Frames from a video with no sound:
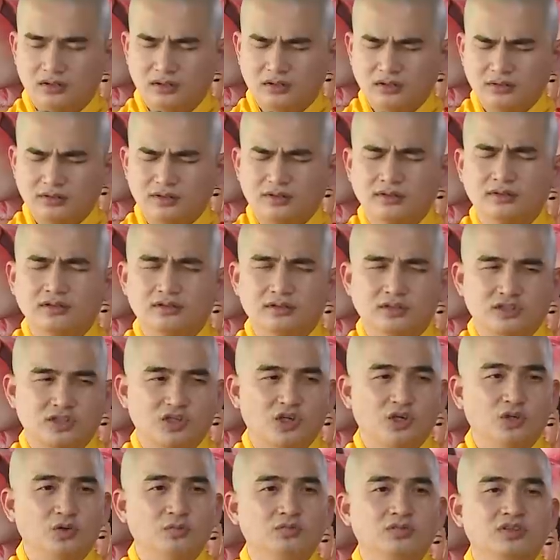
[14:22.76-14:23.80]
cứ từ
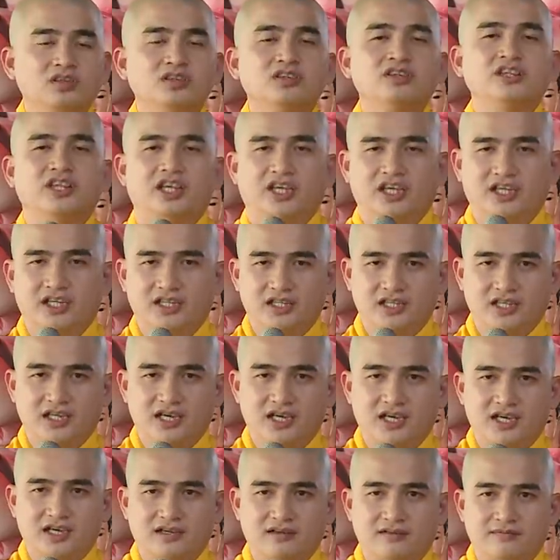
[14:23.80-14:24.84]
tốn, cứ nhẹ
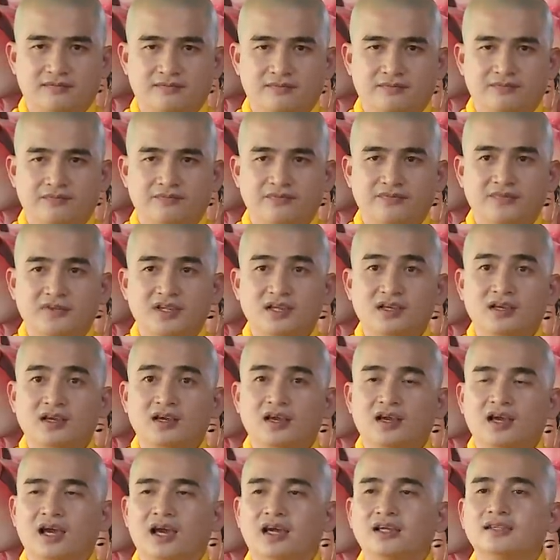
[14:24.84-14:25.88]
nhàng,
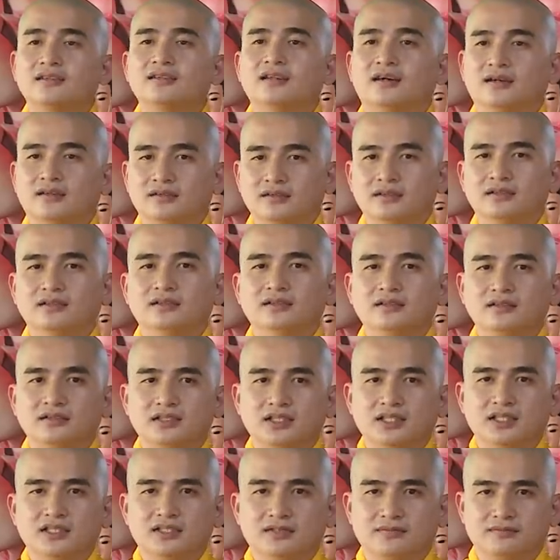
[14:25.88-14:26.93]
hãy tận hưởng
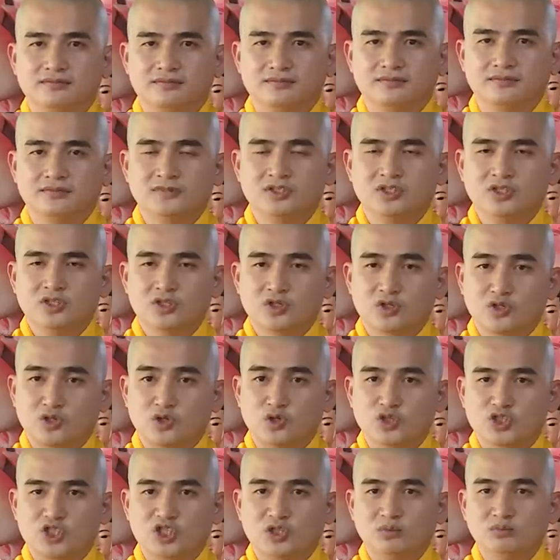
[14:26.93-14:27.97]
đi.
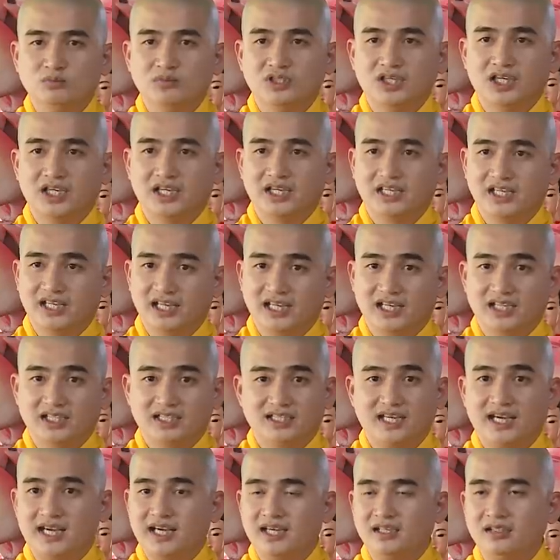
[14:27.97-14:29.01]
Cuộc sống này, ngày
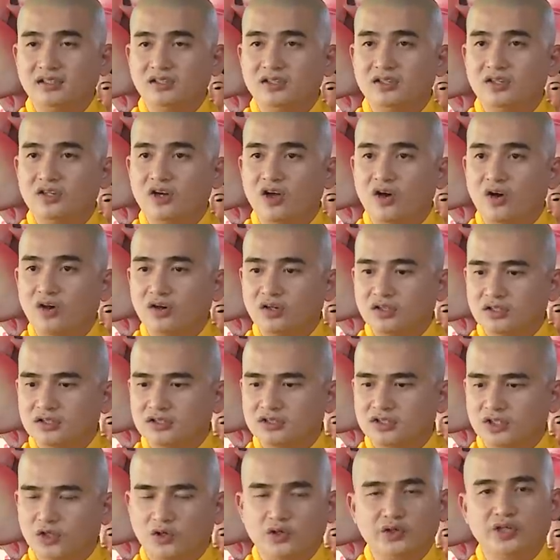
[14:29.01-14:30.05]
tháng nó
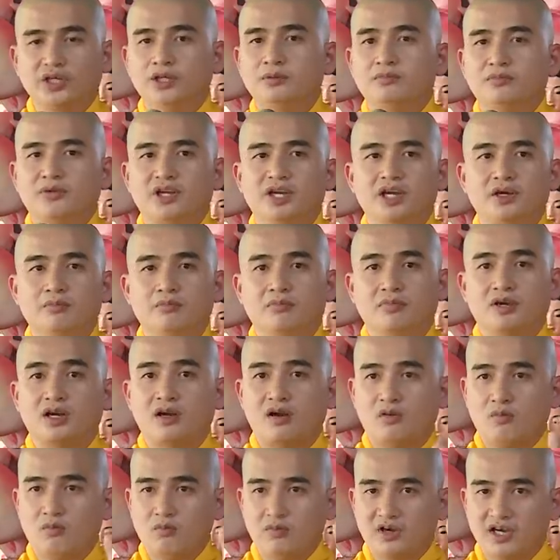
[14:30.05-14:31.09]
cứ trôi im đềm,
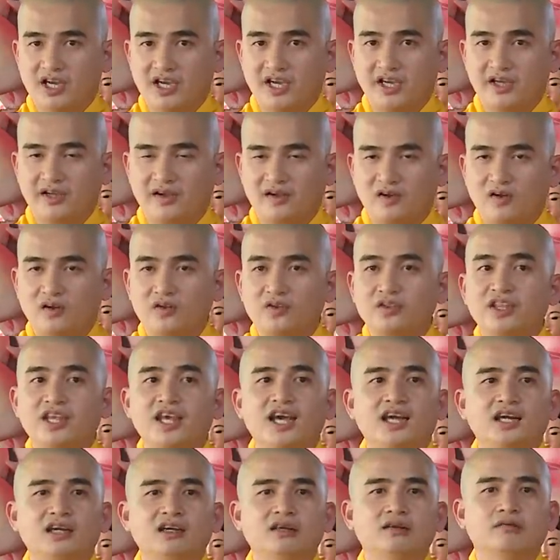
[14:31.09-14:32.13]
không hề có
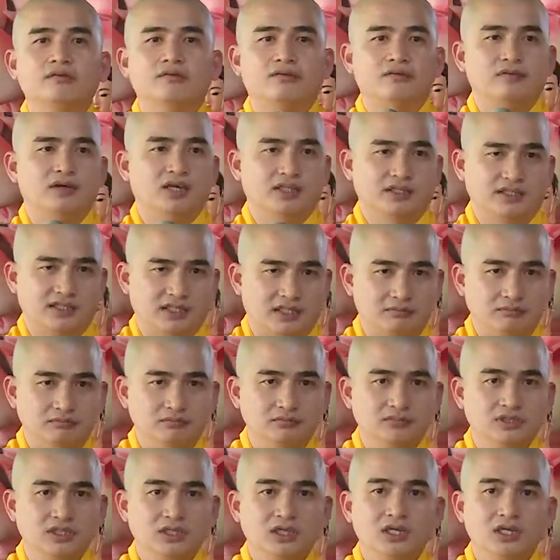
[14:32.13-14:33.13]
nhanh và chậm.